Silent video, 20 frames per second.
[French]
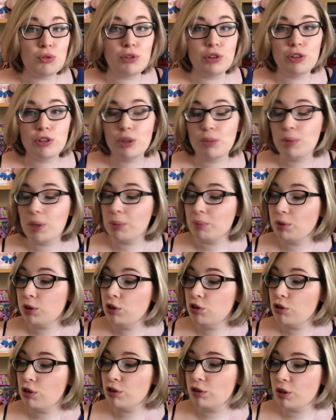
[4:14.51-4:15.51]
l'ai très bien
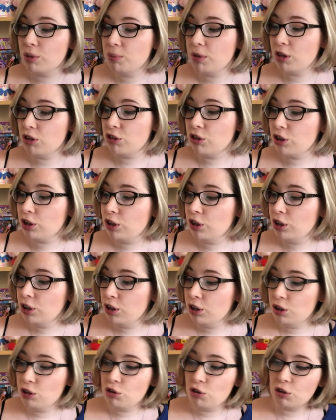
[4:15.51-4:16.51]
pris, je l'ai très bien
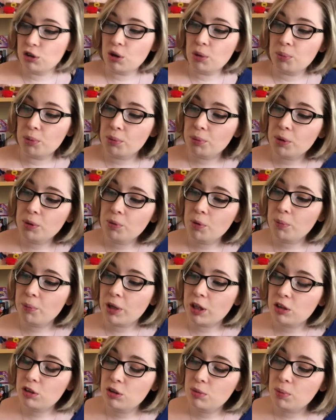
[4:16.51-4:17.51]
géré, et j'en ai un peu pris mon
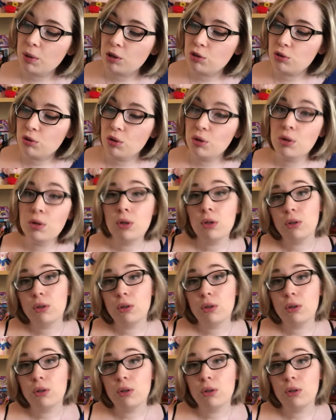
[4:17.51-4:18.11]
parti parce que